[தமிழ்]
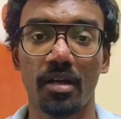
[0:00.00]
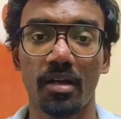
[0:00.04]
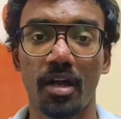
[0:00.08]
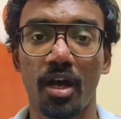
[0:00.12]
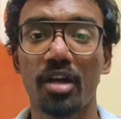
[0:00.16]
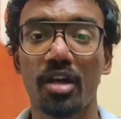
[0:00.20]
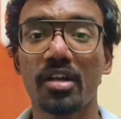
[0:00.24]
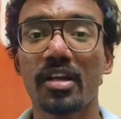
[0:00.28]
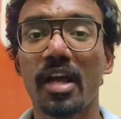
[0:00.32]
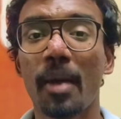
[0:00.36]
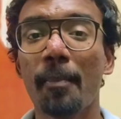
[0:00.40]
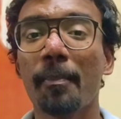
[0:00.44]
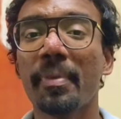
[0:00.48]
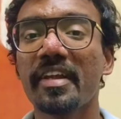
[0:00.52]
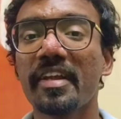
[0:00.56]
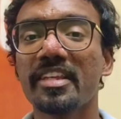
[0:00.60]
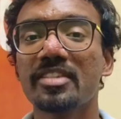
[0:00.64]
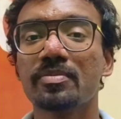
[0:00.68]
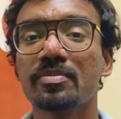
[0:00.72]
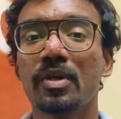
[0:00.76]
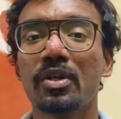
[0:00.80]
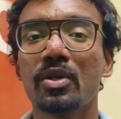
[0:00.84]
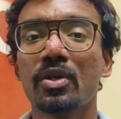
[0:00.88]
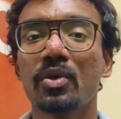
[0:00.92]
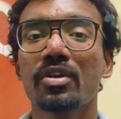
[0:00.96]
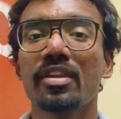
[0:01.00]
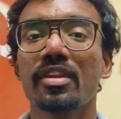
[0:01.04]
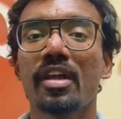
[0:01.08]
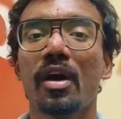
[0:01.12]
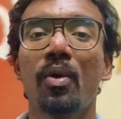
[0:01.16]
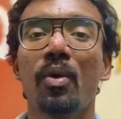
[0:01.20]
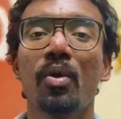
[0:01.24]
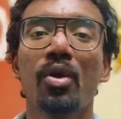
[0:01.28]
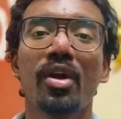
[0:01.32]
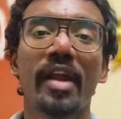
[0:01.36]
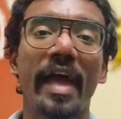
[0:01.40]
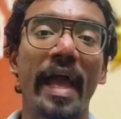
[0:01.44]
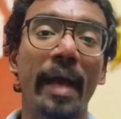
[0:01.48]
ஆர் கம்பெனிஸ் மட்டும் இது
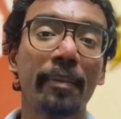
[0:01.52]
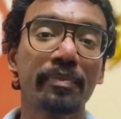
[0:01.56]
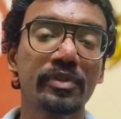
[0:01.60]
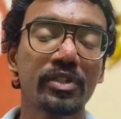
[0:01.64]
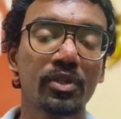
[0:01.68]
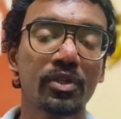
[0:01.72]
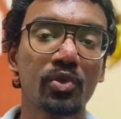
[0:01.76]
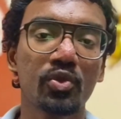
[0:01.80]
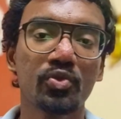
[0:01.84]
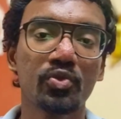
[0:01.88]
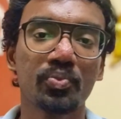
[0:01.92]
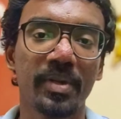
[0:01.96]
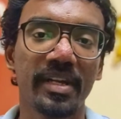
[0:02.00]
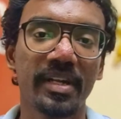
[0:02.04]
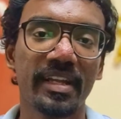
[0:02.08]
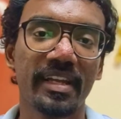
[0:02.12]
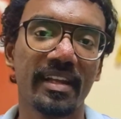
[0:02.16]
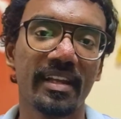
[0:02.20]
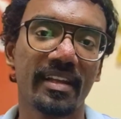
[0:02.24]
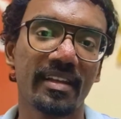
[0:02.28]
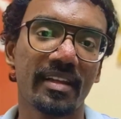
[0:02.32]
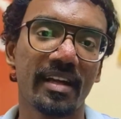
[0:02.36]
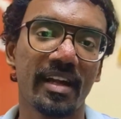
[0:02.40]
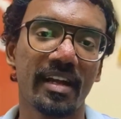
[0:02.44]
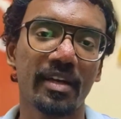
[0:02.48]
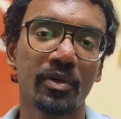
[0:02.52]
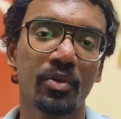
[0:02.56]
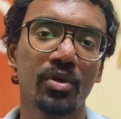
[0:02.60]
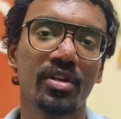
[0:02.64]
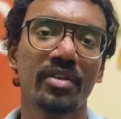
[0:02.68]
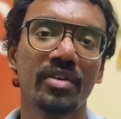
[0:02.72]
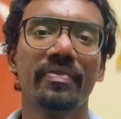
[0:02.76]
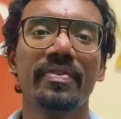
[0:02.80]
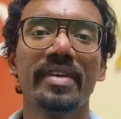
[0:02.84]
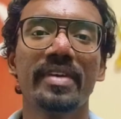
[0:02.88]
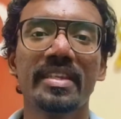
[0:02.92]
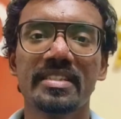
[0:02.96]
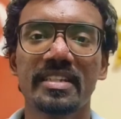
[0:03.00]
அவங்களோட ஆப்ஸில் யூஸ் பண்ணிக்கிறதுக்கான ஒரு
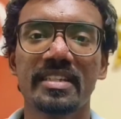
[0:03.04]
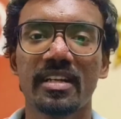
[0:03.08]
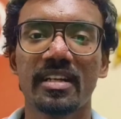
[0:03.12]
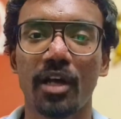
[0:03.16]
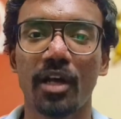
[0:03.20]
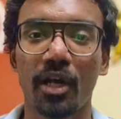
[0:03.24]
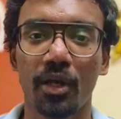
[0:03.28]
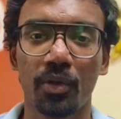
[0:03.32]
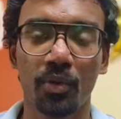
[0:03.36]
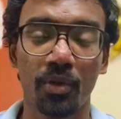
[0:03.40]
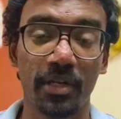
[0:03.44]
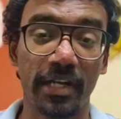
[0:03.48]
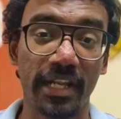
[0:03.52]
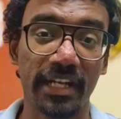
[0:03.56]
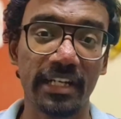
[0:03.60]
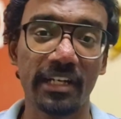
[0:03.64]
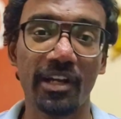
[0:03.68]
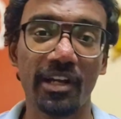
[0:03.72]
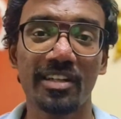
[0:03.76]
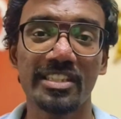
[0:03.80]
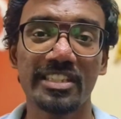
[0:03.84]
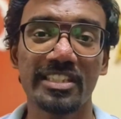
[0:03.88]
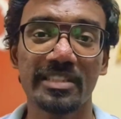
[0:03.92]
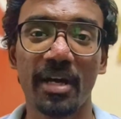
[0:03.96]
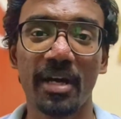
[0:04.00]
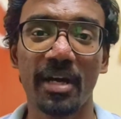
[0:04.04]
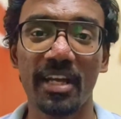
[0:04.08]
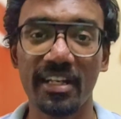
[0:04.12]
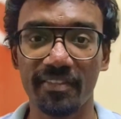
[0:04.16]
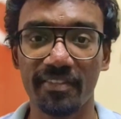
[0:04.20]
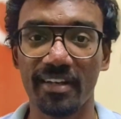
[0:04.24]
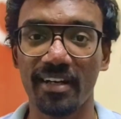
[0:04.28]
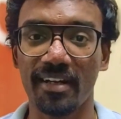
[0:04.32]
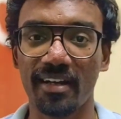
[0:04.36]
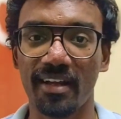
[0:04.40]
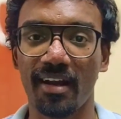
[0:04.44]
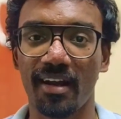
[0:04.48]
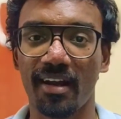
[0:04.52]
ஃபீச்சர் ஆர் ஒரு டெக்னாலஜி மாதிரி
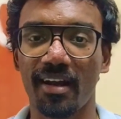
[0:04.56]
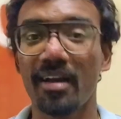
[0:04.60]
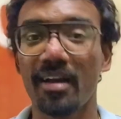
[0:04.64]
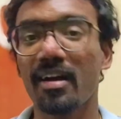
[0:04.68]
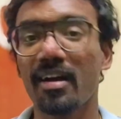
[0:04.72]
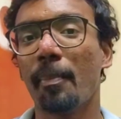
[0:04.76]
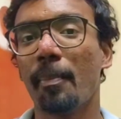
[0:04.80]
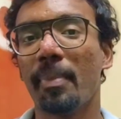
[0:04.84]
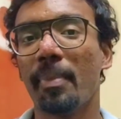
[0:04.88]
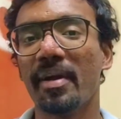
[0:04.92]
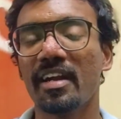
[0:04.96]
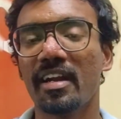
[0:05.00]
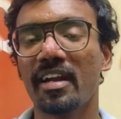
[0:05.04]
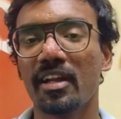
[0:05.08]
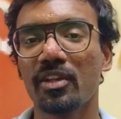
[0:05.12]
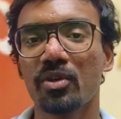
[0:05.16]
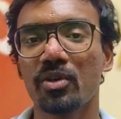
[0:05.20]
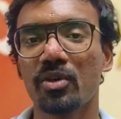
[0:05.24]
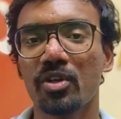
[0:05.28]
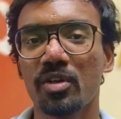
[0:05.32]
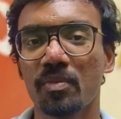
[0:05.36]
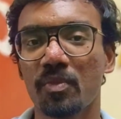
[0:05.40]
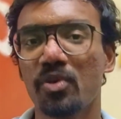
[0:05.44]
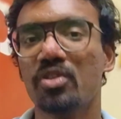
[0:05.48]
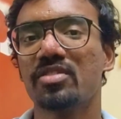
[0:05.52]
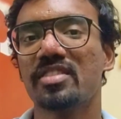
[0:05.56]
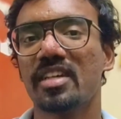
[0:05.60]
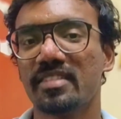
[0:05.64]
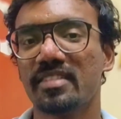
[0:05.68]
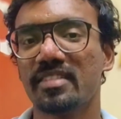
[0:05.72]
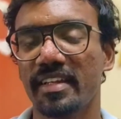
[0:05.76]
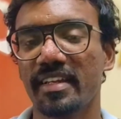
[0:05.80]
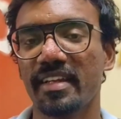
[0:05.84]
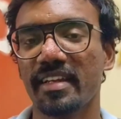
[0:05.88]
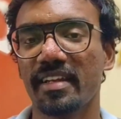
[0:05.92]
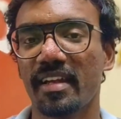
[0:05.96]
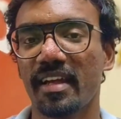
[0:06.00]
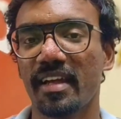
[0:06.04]
விடுறாங்களா அப்படின்றதும் இன்னும் முழுசாக
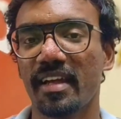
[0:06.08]
தெரியல